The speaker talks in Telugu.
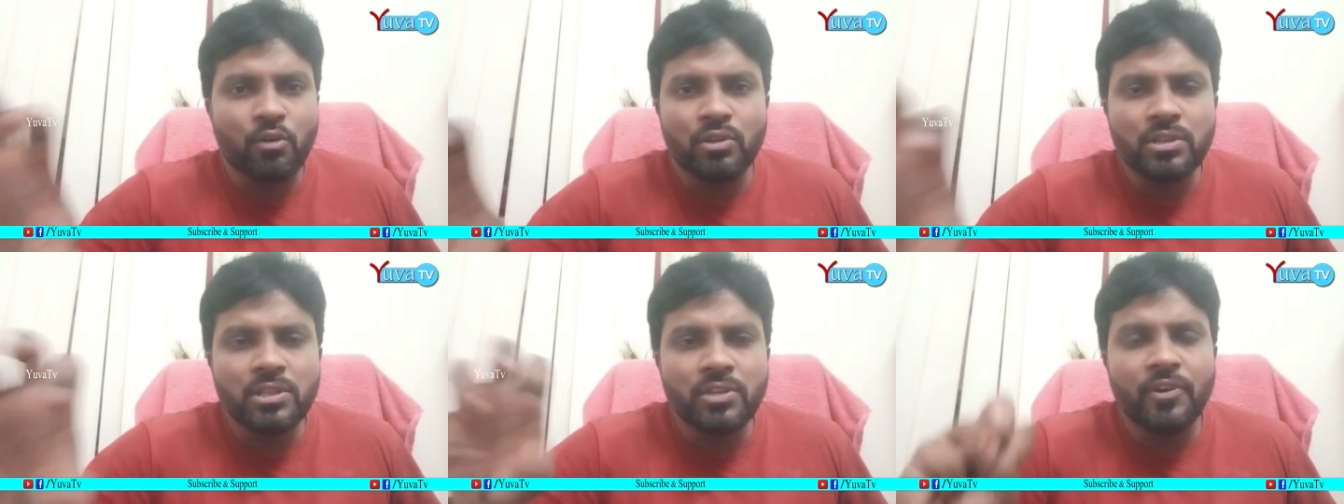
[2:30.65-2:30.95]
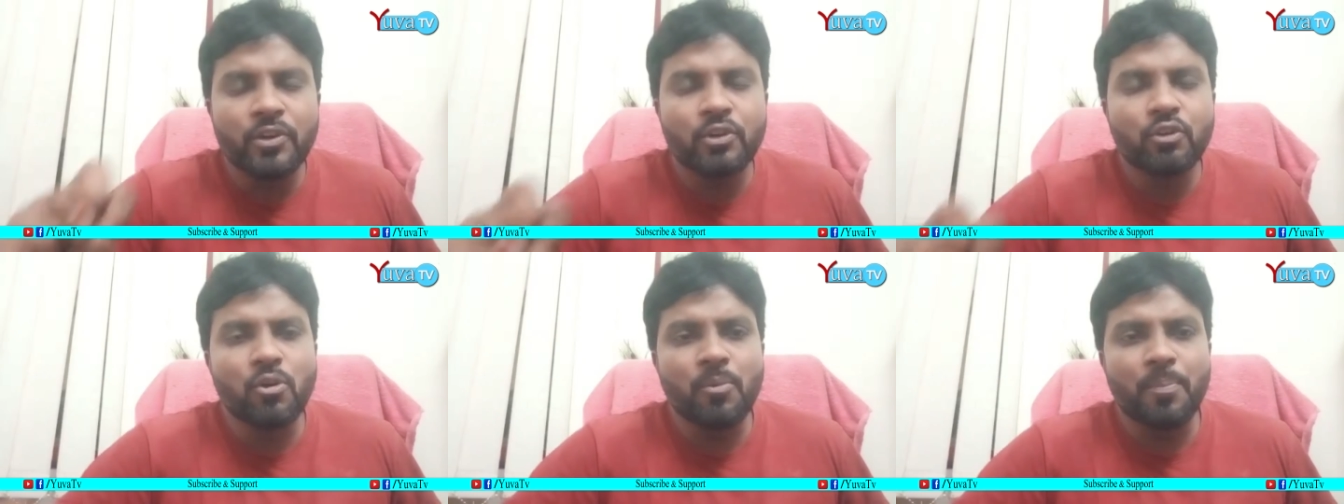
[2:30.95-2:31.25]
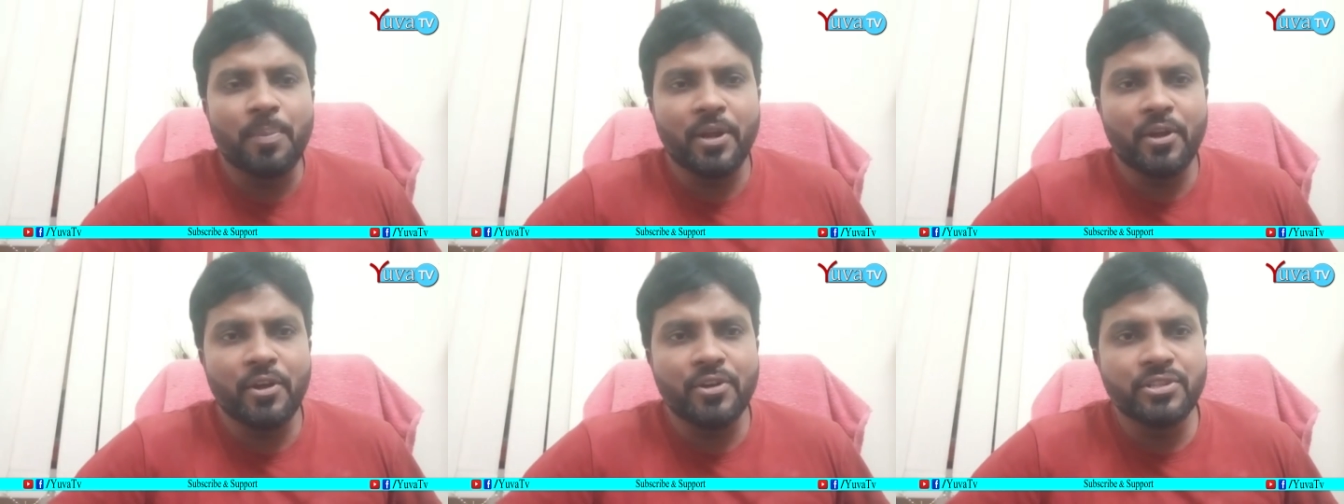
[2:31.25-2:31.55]
కొంతవరకు
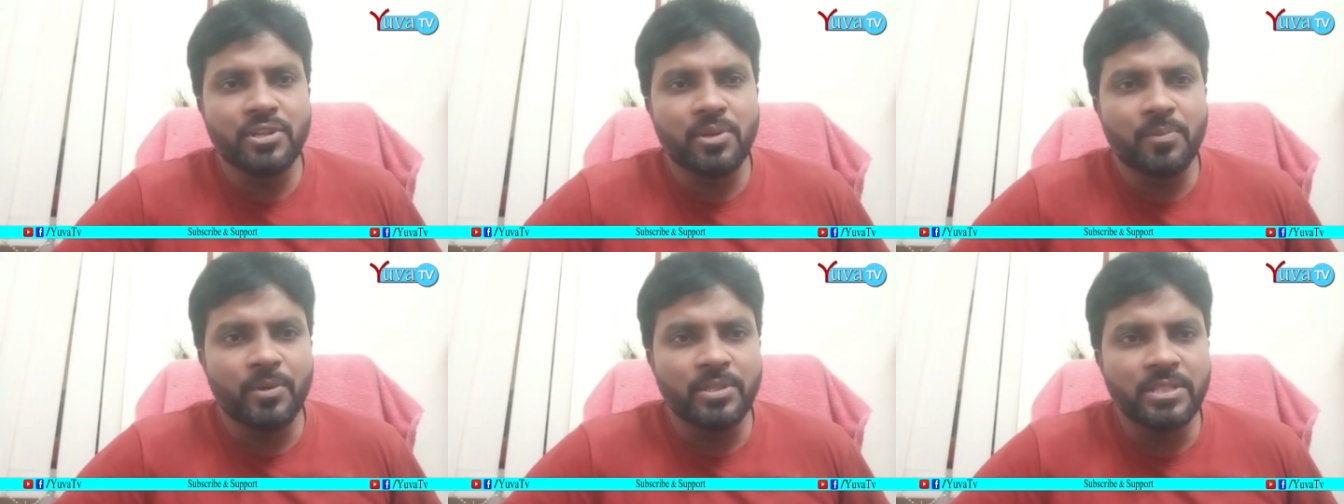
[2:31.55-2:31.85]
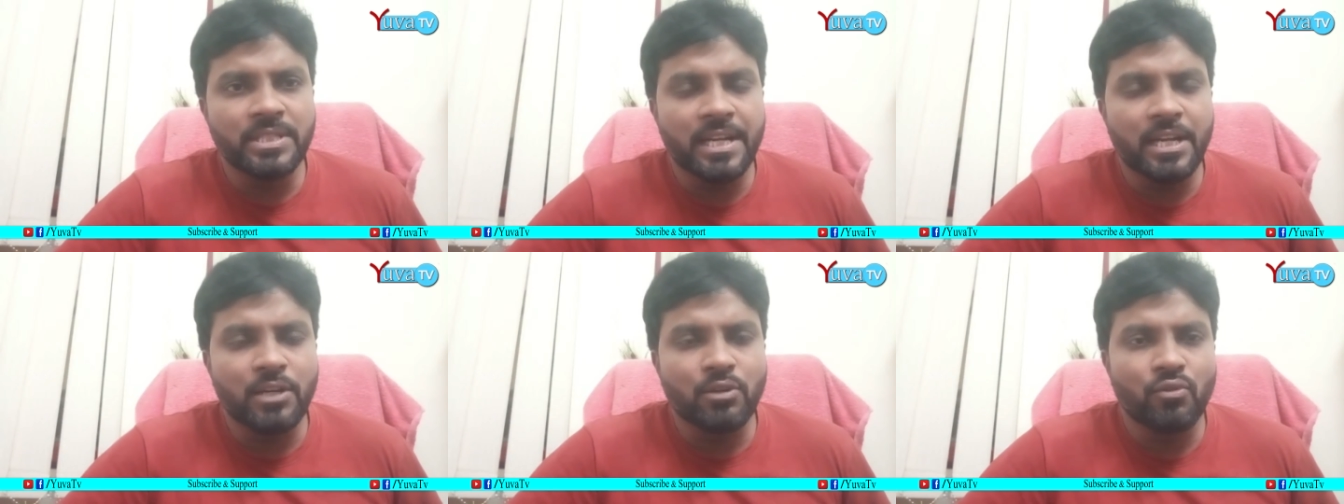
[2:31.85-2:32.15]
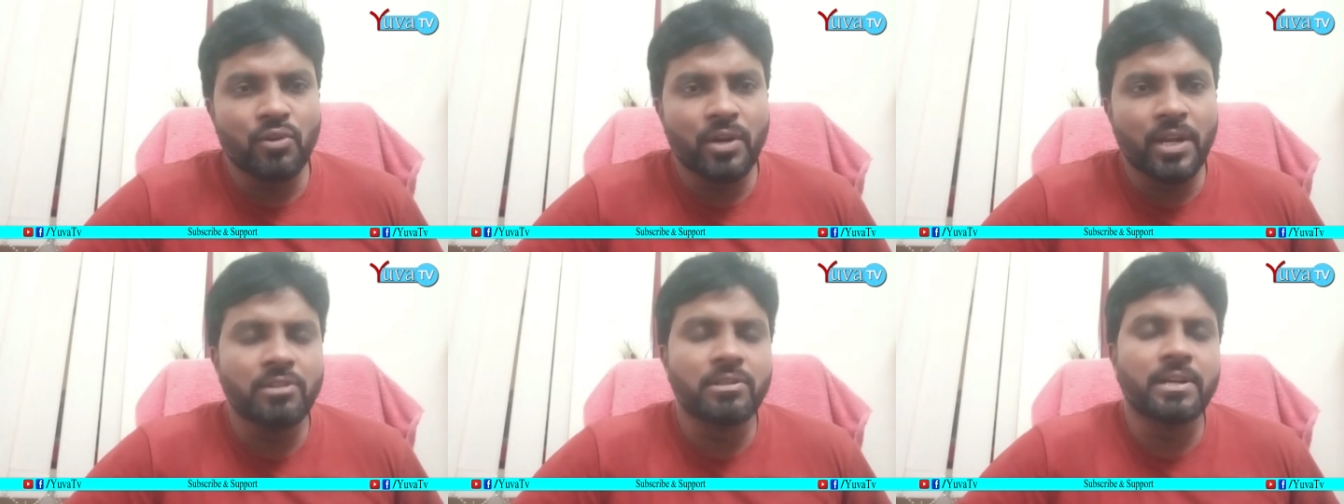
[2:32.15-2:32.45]
ప్రయోజనం
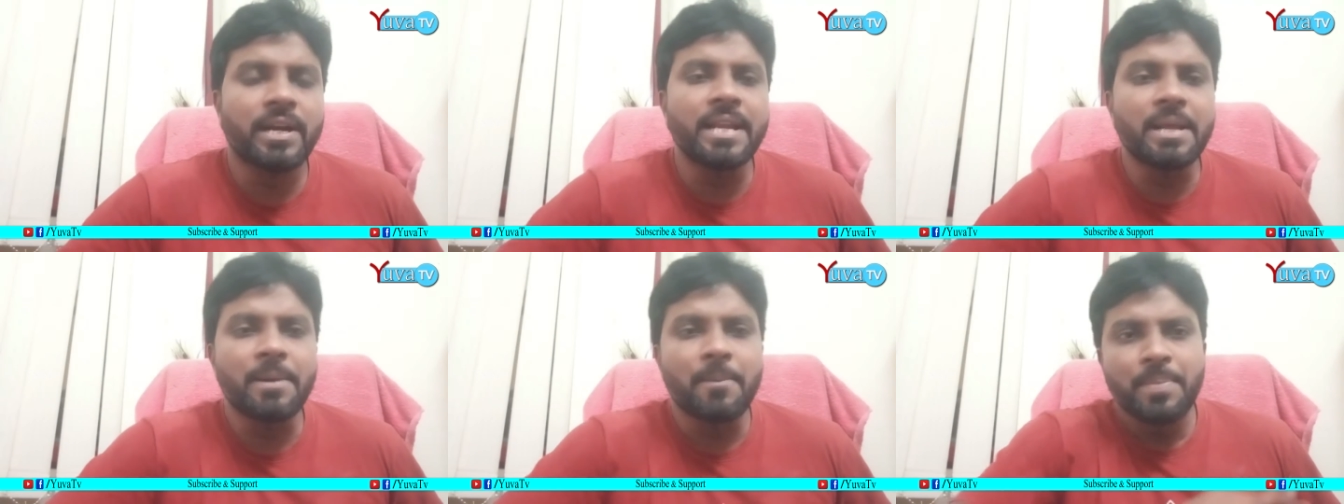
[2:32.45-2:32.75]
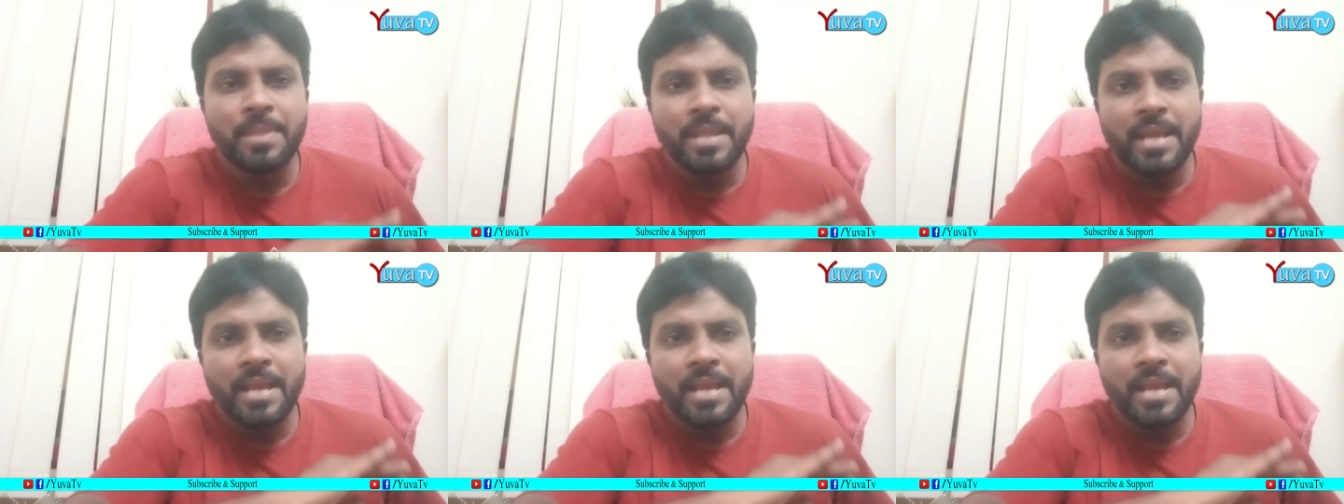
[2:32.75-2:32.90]
పొందినట్లు ఉన్నారు కానీ